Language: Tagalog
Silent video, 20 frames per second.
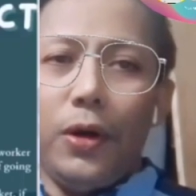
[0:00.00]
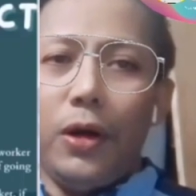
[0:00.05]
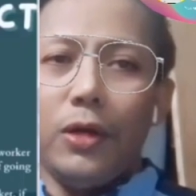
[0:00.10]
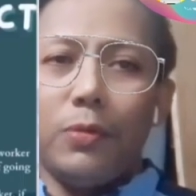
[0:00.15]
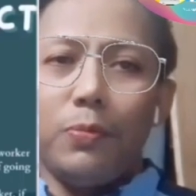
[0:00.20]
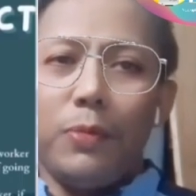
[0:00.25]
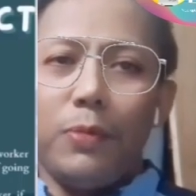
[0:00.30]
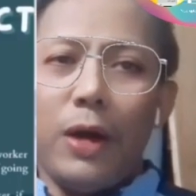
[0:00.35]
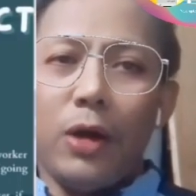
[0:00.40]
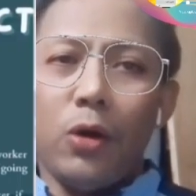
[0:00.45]

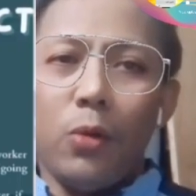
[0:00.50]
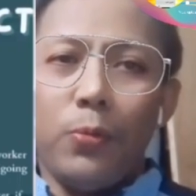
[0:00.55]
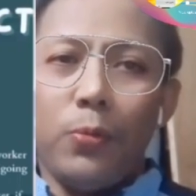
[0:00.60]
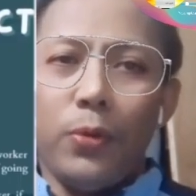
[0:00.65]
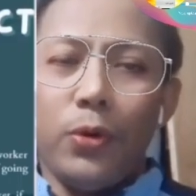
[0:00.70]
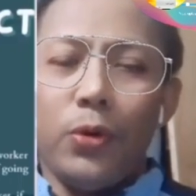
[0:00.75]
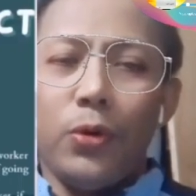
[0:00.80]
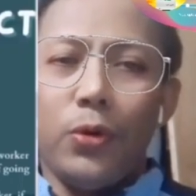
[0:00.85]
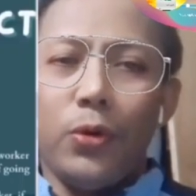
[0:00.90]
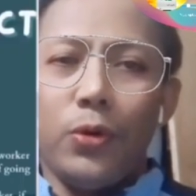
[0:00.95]
at bago
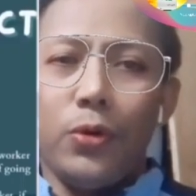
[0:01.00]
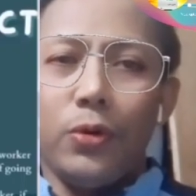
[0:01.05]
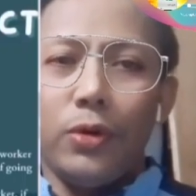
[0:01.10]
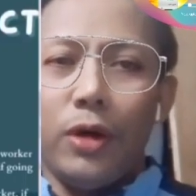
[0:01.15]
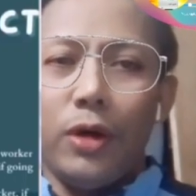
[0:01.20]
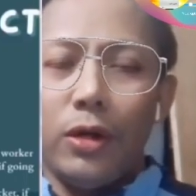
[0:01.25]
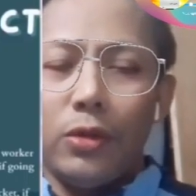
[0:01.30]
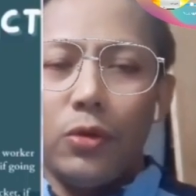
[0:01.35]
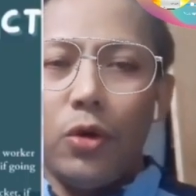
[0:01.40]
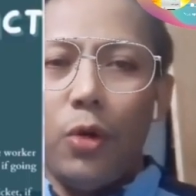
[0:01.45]
po
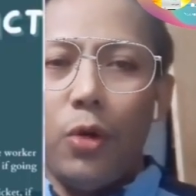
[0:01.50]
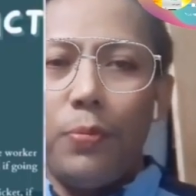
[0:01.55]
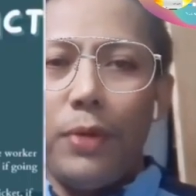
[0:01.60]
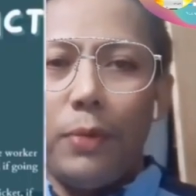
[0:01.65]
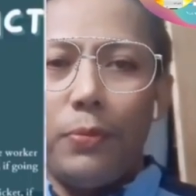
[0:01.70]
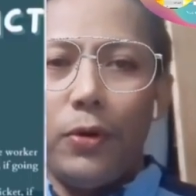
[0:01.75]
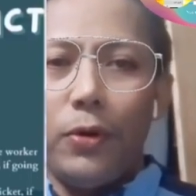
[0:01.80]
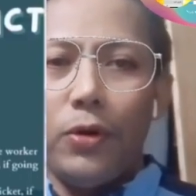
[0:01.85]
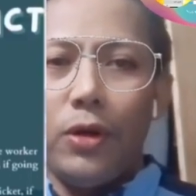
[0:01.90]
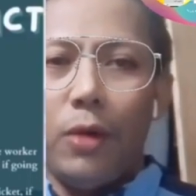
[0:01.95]
at
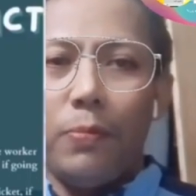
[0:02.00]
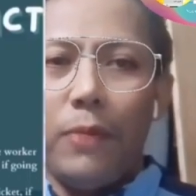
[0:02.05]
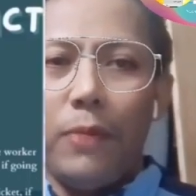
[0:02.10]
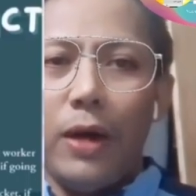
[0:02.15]
kopya po ng